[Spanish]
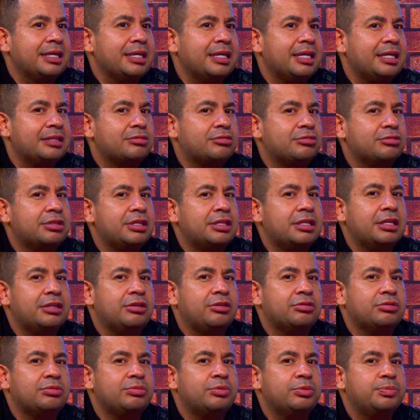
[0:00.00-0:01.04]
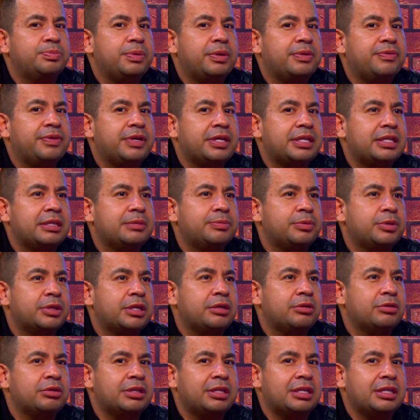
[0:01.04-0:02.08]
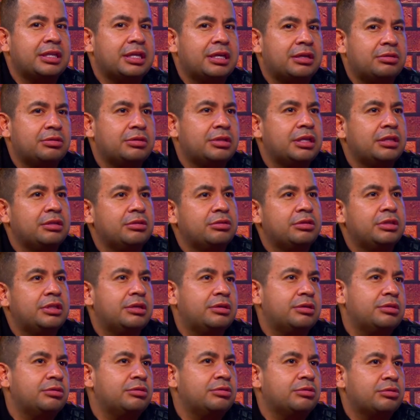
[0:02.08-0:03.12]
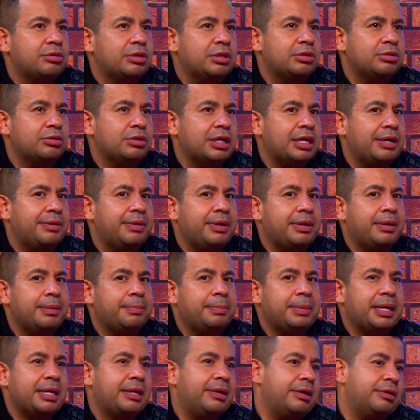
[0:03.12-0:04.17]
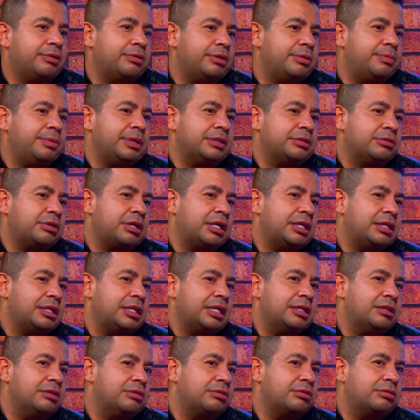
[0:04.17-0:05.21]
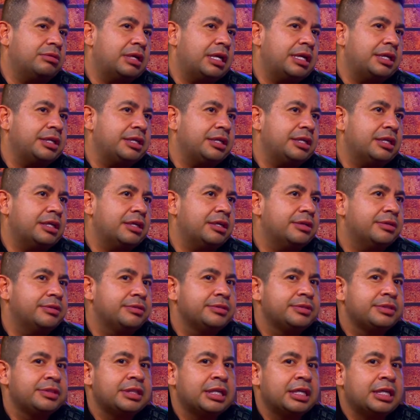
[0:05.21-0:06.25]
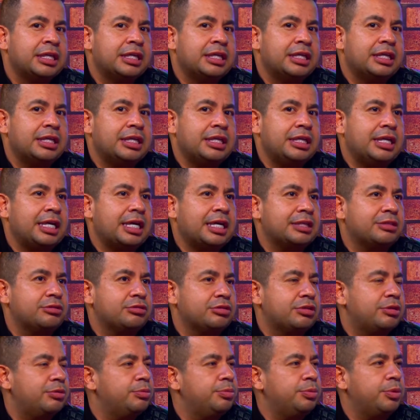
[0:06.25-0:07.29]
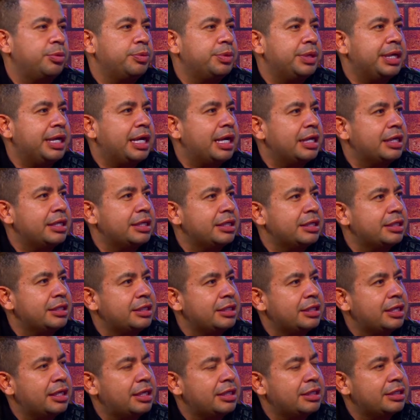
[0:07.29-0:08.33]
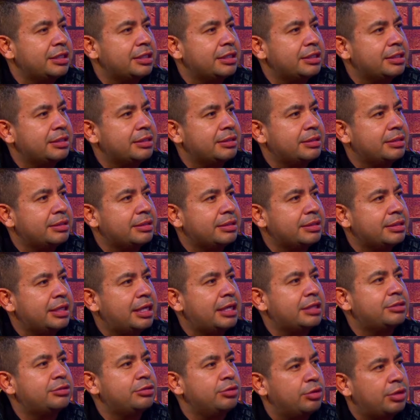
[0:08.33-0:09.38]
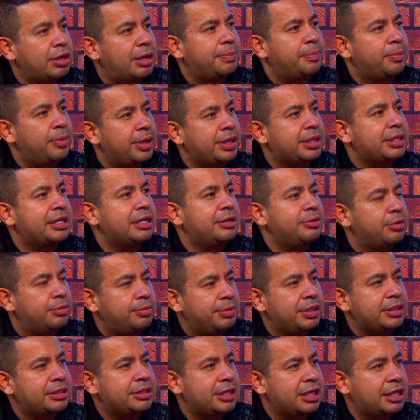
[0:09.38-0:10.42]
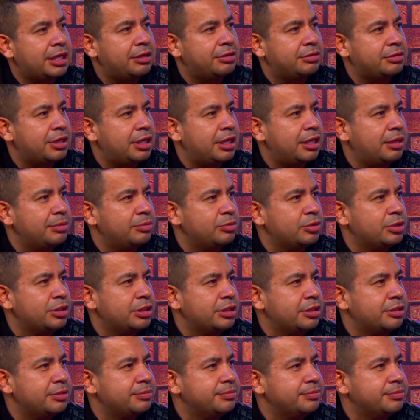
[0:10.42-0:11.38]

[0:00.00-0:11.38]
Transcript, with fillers: las cosas de Dios son muy perfectas porque lo que te estaba contando ahorita cuando, cuando me grabaron el pedazo cantando con la niña y la canción se volvió viral y, ahí nació la puerta de volver Chacal otra vez a la música.